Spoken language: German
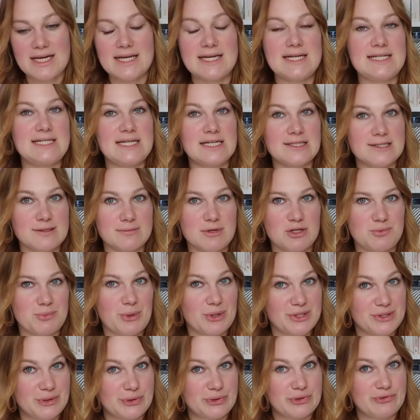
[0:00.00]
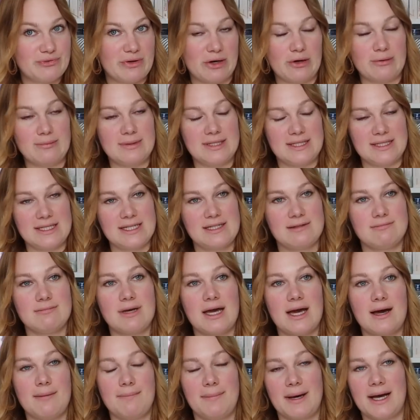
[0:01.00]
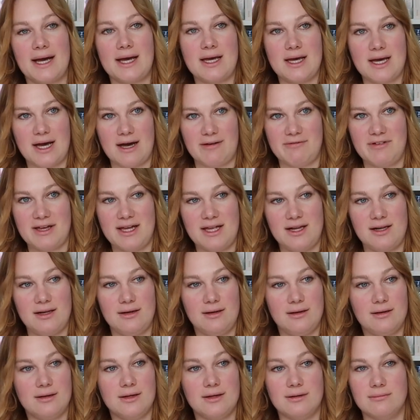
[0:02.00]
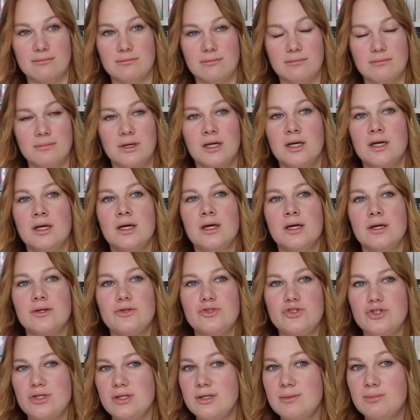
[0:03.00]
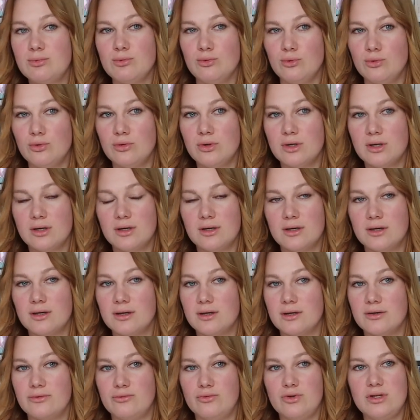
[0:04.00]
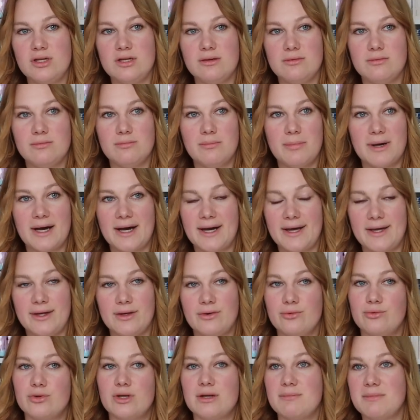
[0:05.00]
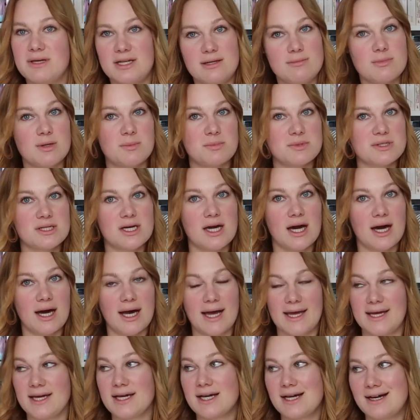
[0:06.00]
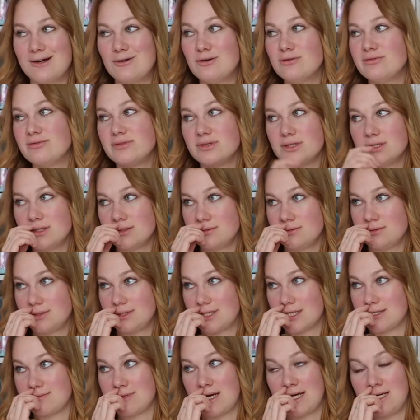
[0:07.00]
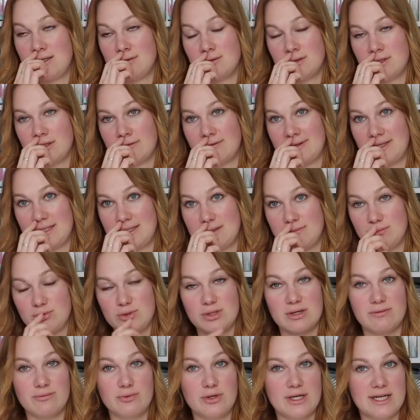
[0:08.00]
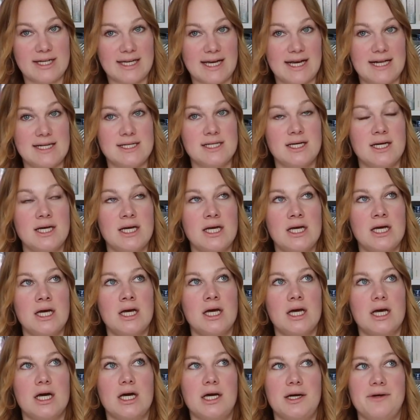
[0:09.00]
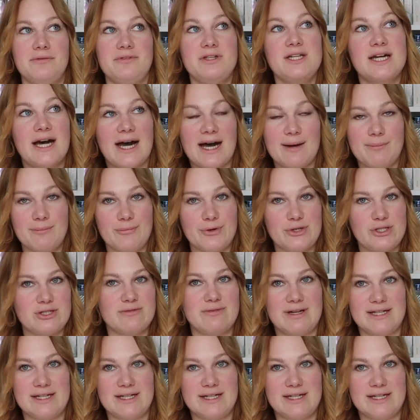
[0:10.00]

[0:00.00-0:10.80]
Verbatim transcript: ist ja zum Beispiel auch der Grund, warum ich nicht mehr bei Avel, ähm, Chibu, äh, Rebuy oder Medimobs einkaufe. Das mache ich nur noch, wenn ich die Bücher wirklich halt äh, wiederhaben möchte,